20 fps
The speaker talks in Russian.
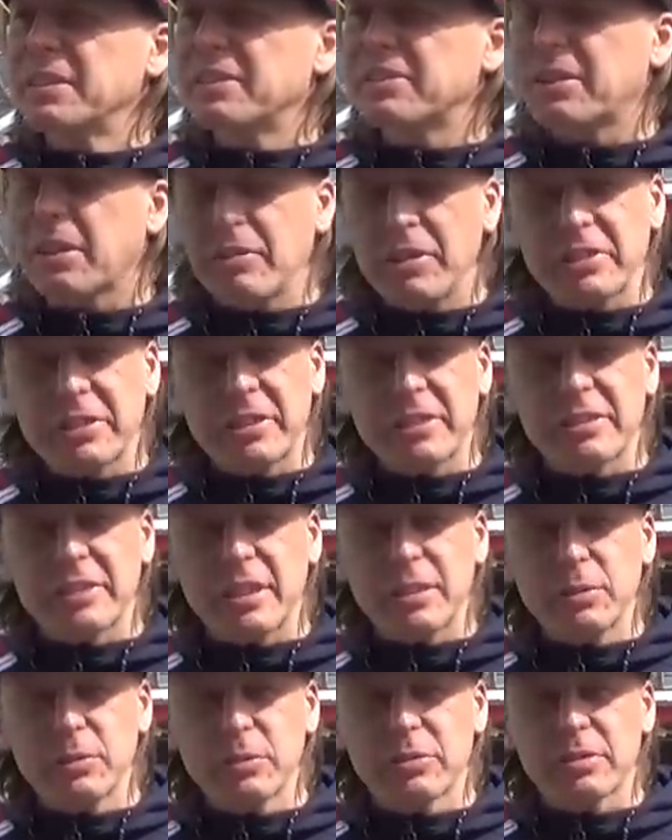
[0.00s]
Советский
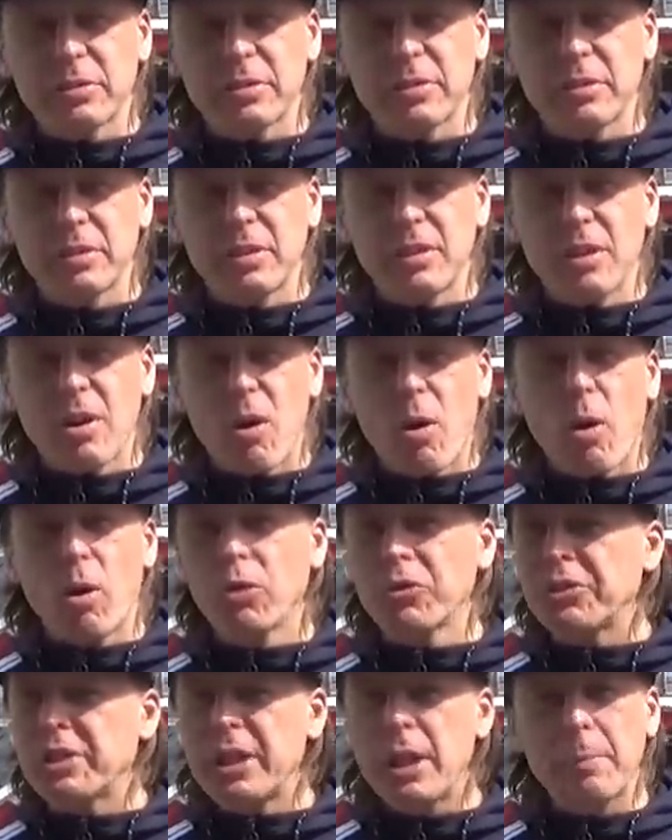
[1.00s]
Союз.
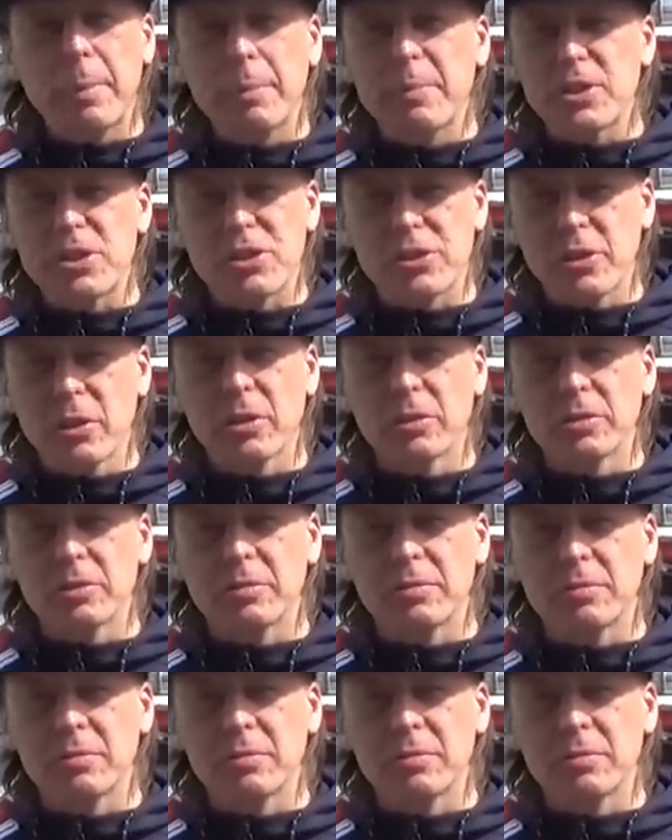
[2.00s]
Он не побежден.